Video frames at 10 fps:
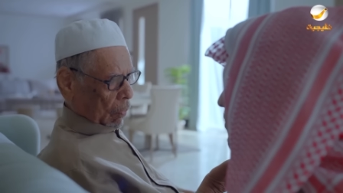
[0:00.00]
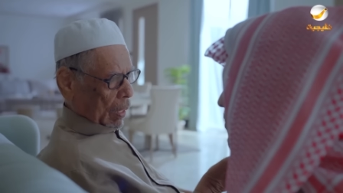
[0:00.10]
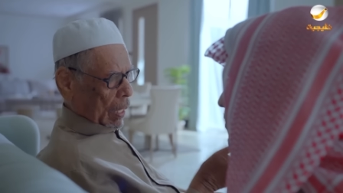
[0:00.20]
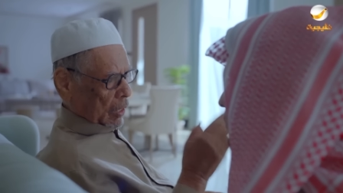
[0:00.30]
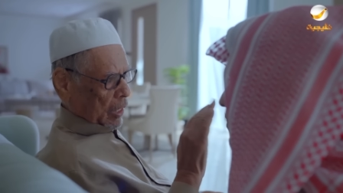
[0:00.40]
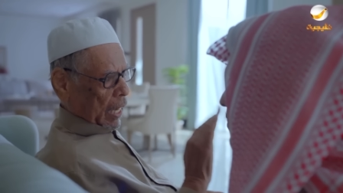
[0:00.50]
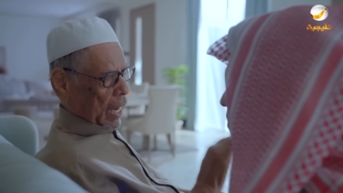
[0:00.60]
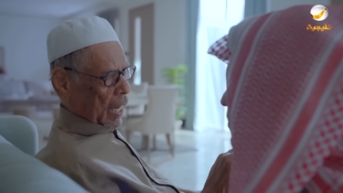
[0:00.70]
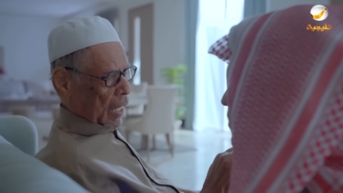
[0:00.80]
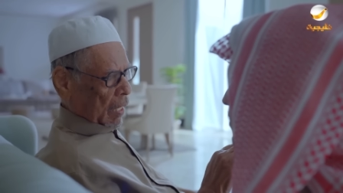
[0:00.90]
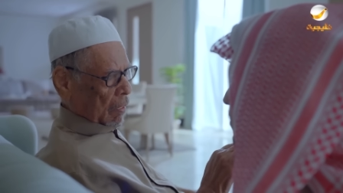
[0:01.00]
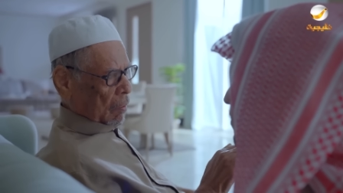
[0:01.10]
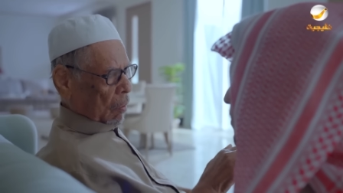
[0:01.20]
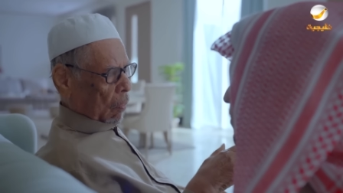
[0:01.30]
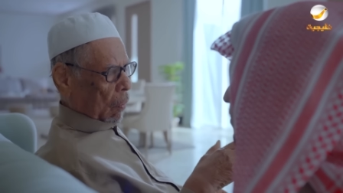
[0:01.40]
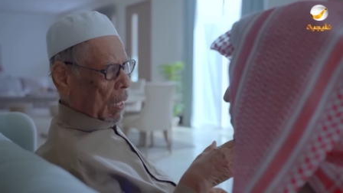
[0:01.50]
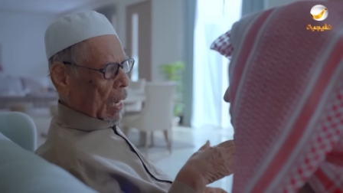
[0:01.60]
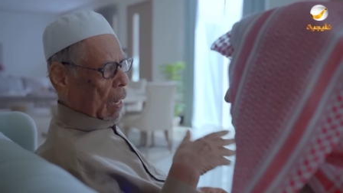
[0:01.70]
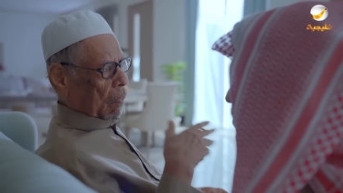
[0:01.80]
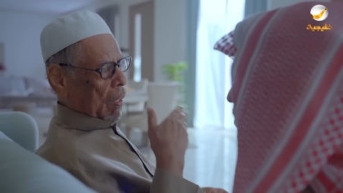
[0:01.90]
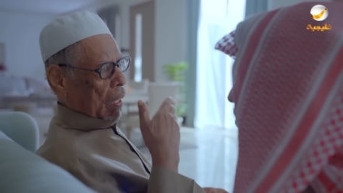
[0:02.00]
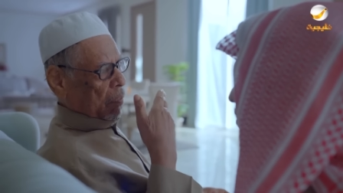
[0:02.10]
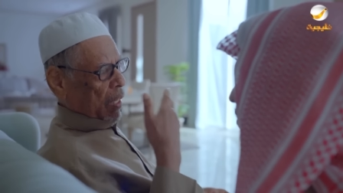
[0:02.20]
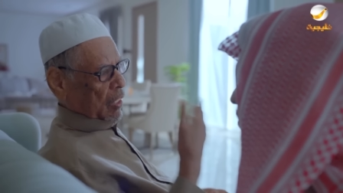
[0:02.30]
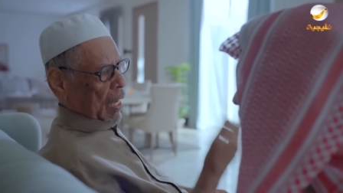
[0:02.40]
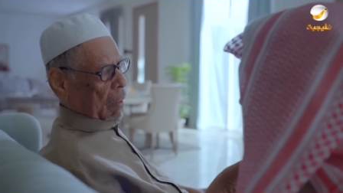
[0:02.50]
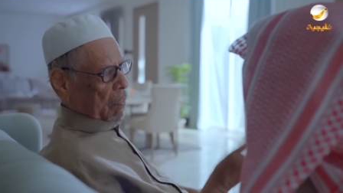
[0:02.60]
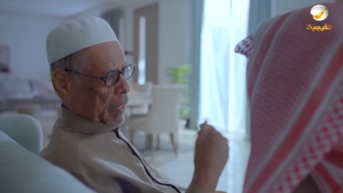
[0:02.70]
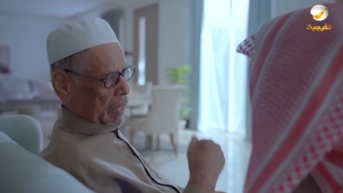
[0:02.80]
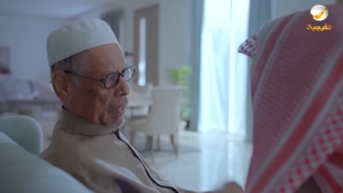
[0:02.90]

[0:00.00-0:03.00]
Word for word: ولا شيك ولا حولها بحسابك